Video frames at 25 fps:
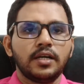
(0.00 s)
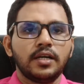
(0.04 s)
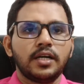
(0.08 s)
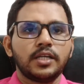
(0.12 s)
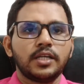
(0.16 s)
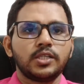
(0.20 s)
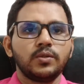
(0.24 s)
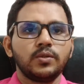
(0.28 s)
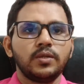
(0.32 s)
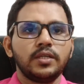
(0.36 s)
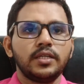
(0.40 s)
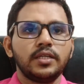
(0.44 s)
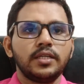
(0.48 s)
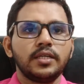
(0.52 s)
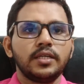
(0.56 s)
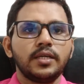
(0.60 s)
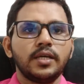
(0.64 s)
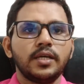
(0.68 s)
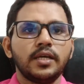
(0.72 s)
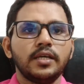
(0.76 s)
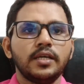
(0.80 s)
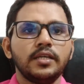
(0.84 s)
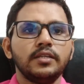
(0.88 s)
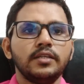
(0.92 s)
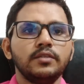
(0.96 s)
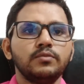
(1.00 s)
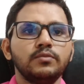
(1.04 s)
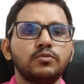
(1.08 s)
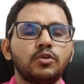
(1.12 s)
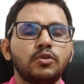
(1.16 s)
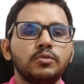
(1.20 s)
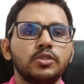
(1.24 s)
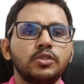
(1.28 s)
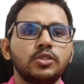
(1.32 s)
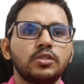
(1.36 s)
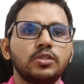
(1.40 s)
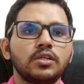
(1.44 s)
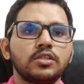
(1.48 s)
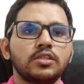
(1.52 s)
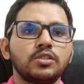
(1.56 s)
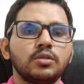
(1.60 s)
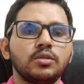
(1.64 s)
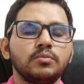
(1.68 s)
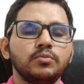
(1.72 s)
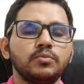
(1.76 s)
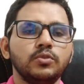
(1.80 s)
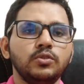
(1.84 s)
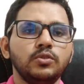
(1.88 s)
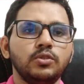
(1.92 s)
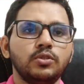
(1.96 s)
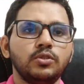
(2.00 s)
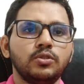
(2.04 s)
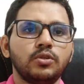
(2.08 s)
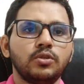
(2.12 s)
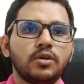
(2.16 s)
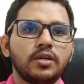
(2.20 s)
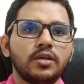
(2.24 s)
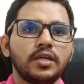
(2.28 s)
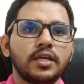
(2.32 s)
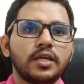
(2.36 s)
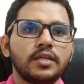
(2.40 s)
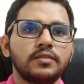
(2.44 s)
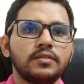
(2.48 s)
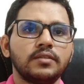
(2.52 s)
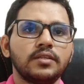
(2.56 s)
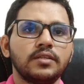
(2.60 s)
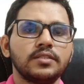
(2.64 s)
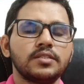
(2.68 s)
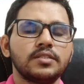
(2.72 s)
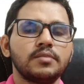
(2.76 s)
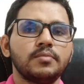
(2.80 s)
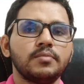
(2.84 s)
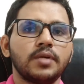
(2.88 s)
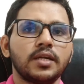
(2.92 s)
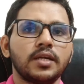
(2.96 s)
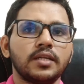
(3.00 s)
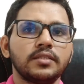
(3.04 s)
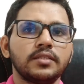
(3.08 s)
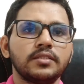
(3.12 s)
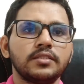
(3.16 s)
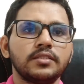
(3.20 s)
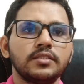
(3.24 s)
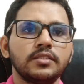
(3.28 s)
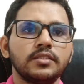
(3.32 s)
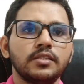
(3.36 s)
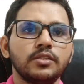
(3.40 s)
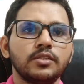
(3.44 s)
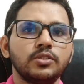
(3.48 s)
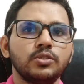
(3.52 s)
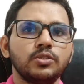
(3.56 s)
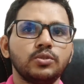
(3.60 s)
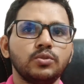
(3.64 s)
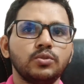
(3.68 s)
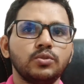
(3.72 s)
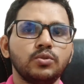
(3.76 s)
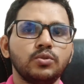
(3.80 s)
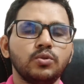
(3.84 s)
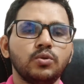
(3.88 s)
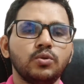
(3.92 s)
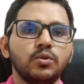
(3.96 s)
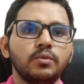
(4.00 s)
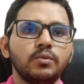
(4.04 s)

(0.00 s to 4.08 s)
আসলে এই ইনফরমেশনটা সম্পূর্ণ রং কেননা হচ্ছে বাংলাদেশিদের জন্য